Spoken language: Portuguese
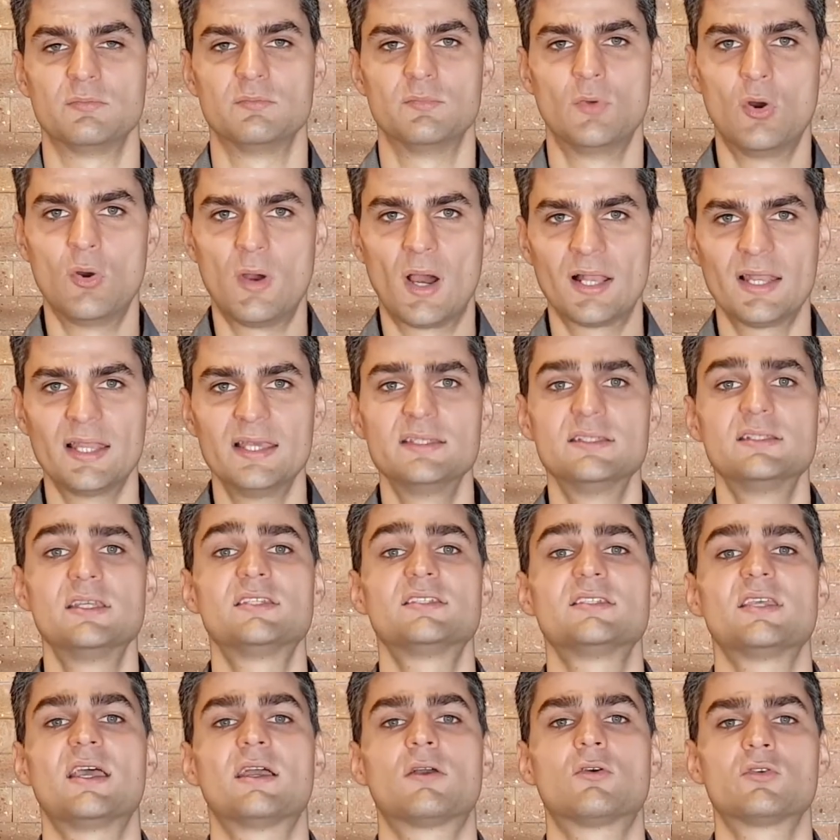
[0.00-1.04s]
Bom, além
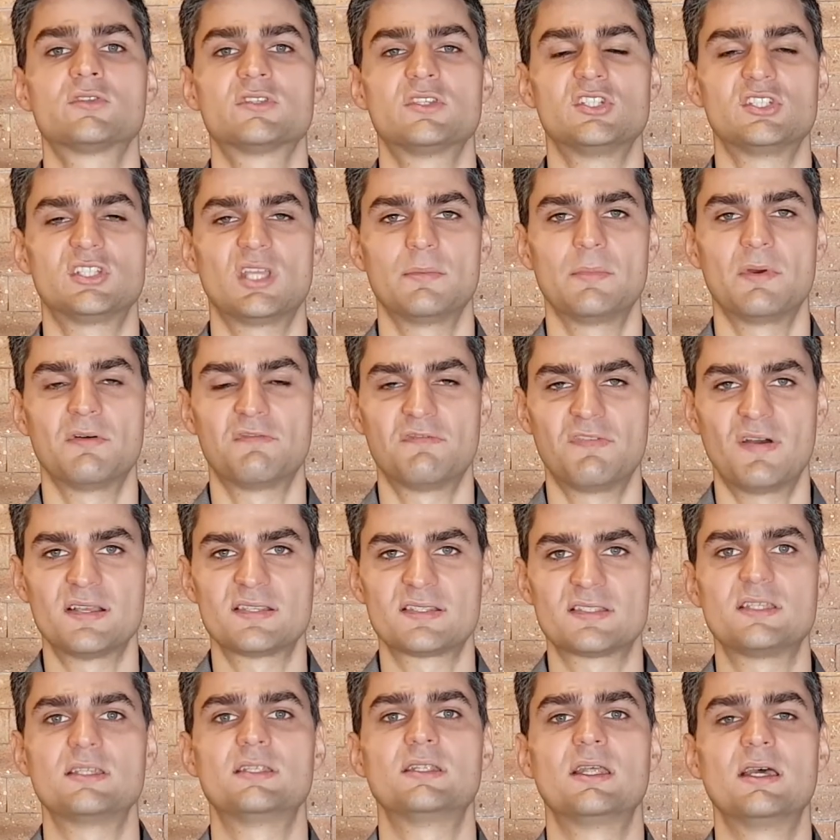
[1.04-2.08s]
desse ecossistema
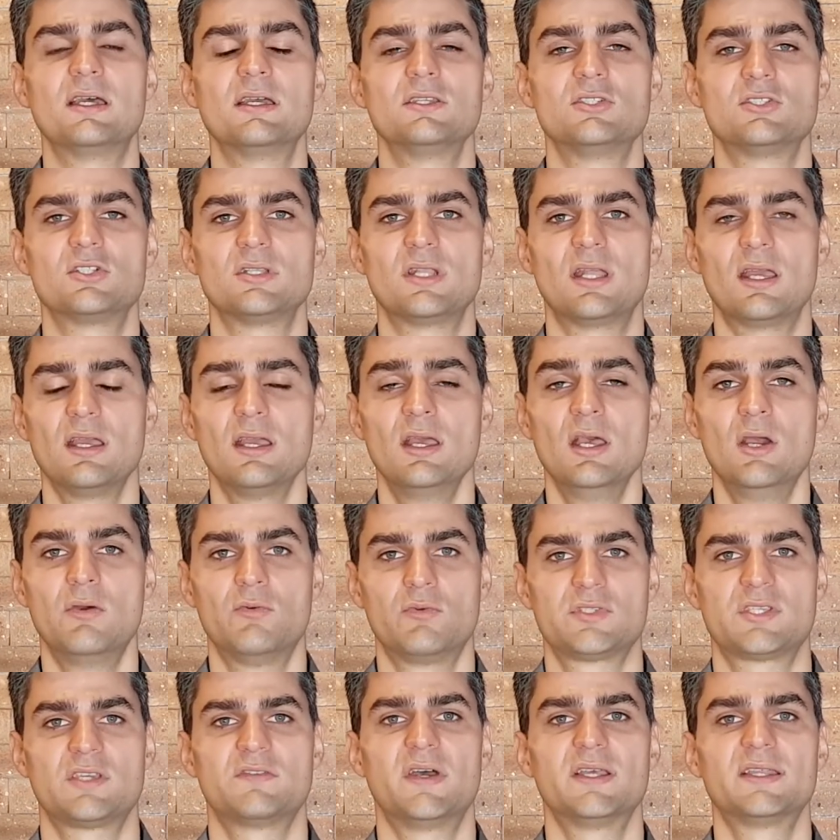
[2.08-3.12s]
fascinante, né,
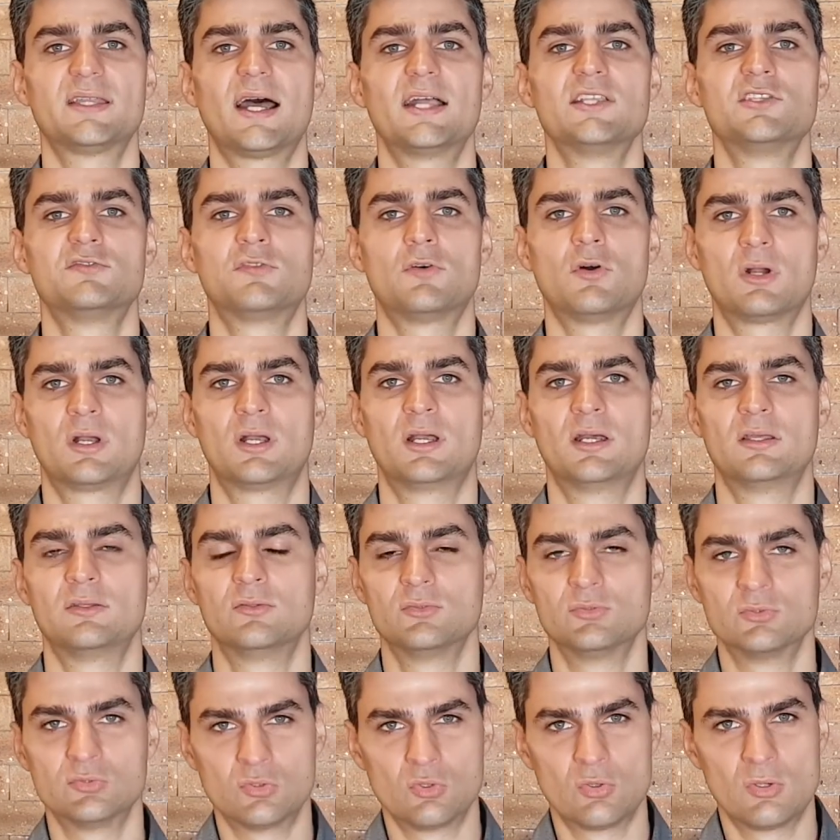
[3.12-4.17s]
você vai estar
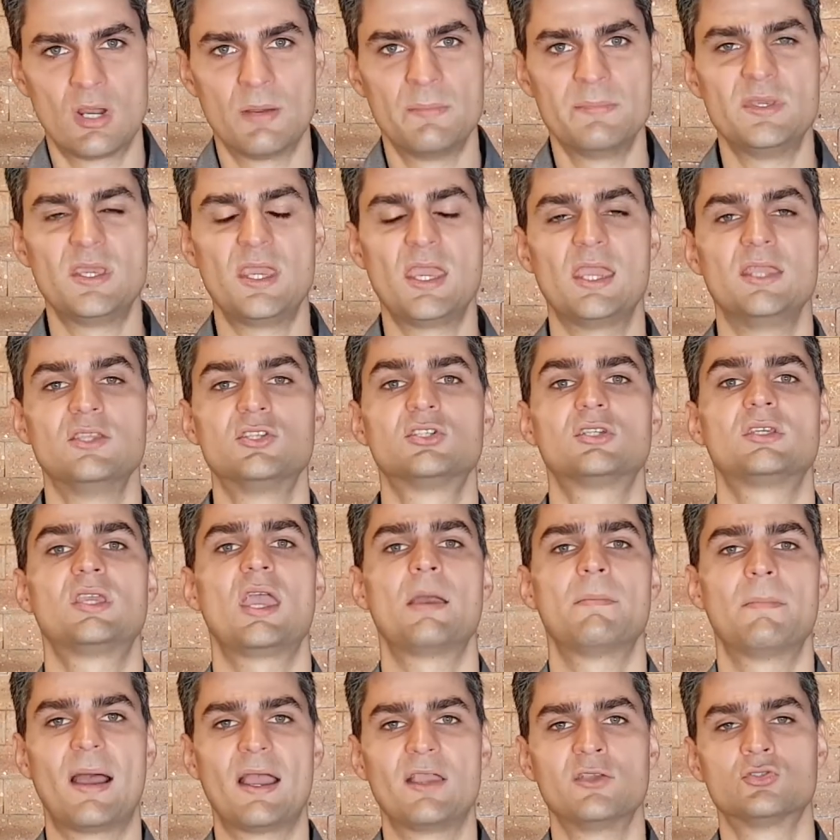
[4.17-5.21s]
advogando num ambiente que é
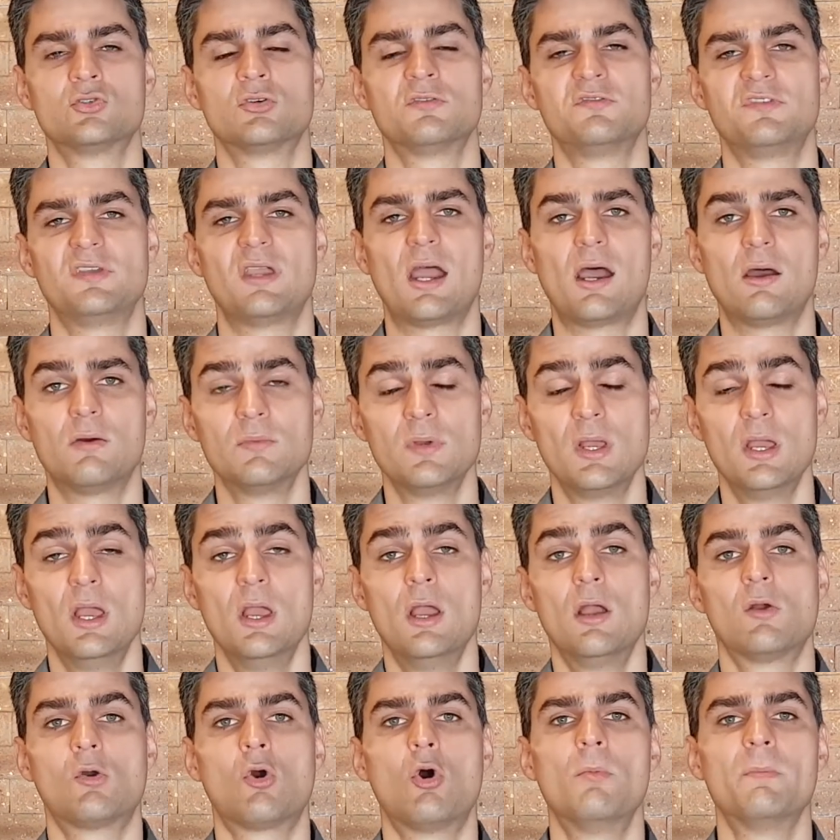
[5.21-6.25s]
mais jovial,
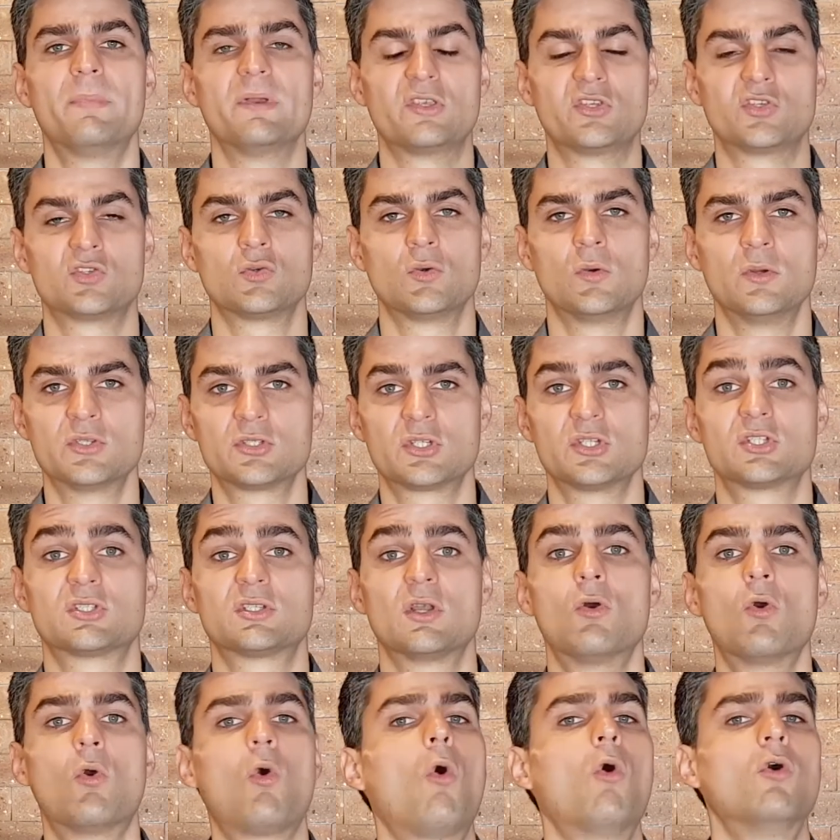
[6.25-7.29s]
com pessoas que
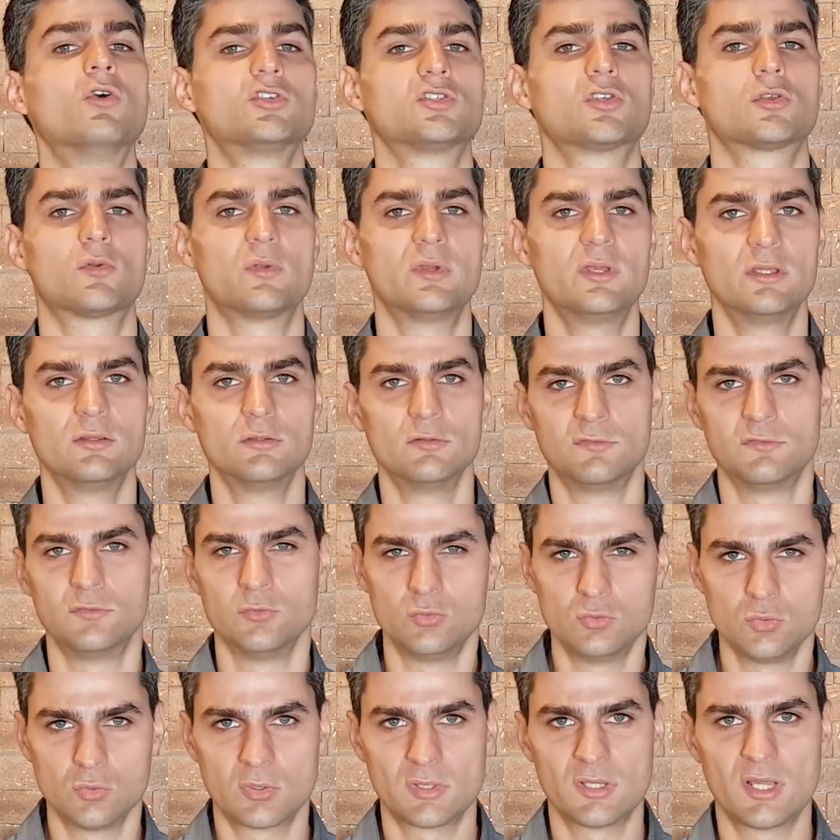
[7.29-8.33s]
estão construindo o
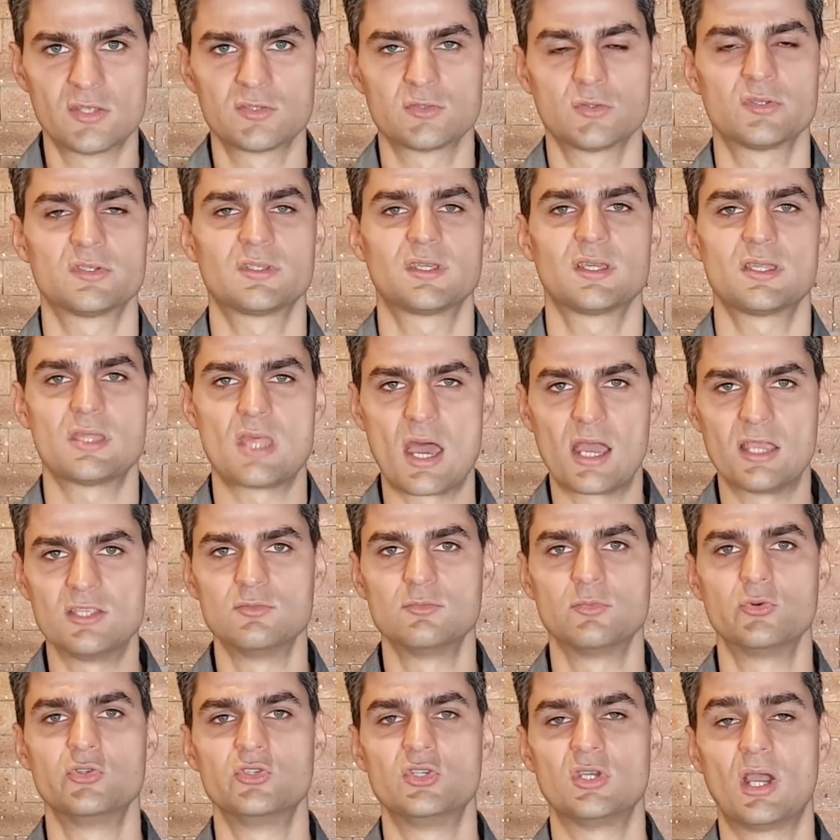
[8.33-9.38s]
futuro da sociedade
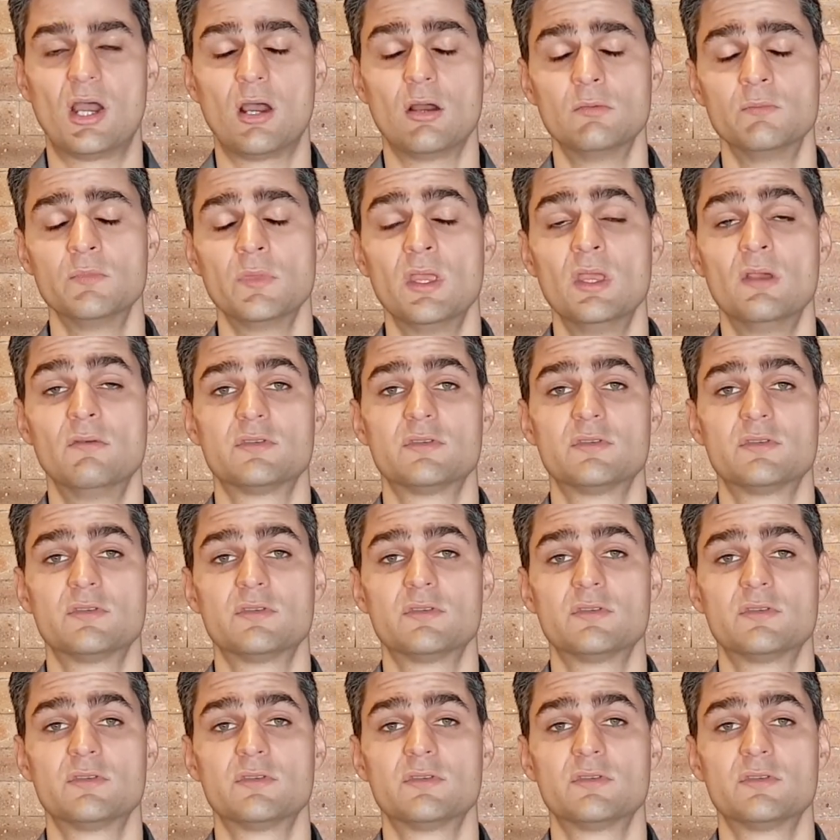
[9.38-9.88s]
mundial.